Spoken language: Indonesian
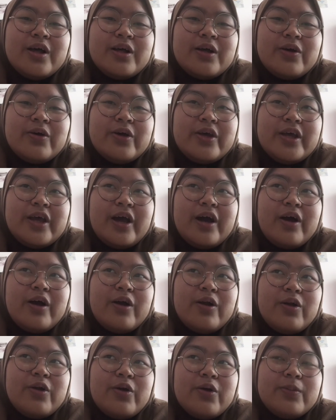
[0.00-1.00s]
Oh ya
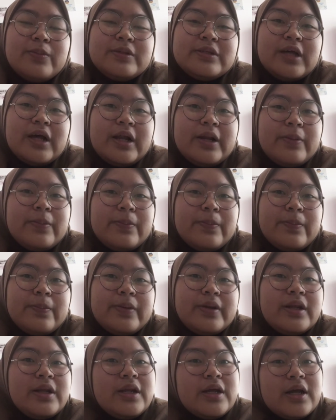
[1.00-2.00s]
kalau misalkan
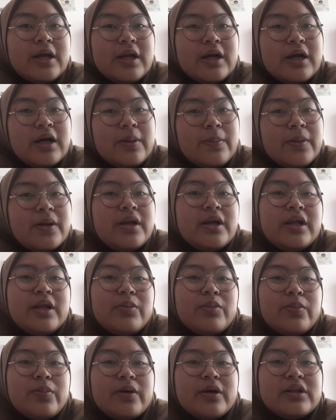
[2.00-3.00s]
pendidikan agama dan
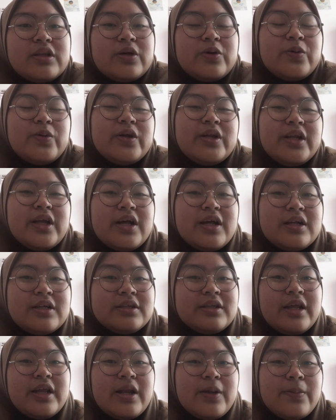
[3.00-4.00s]
ilmu pengetahuan yang
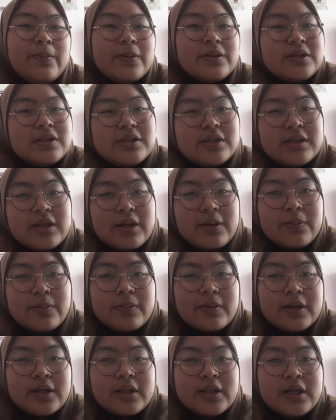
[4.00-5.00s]
saya dapat
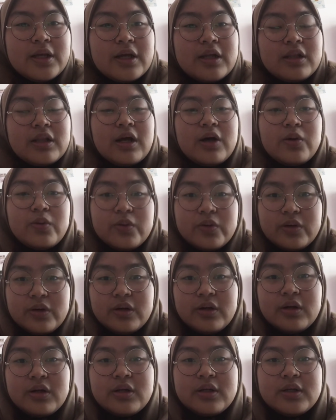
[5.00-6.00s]
selama tiga tahun,
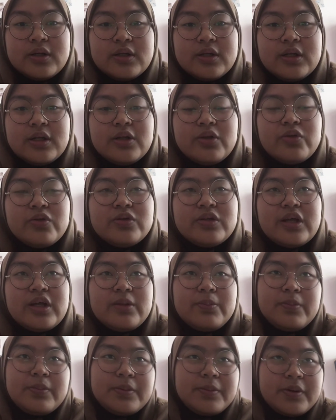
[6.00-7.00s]
ini tuh
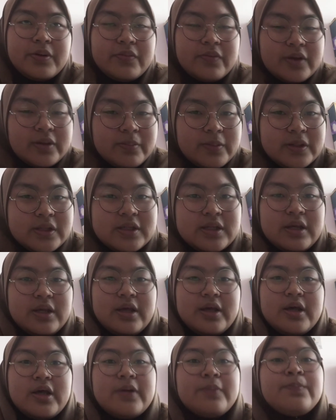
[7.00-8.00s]
sangat bermanfaat bagi
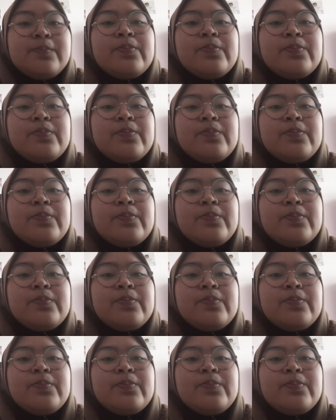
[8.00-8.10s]
saya.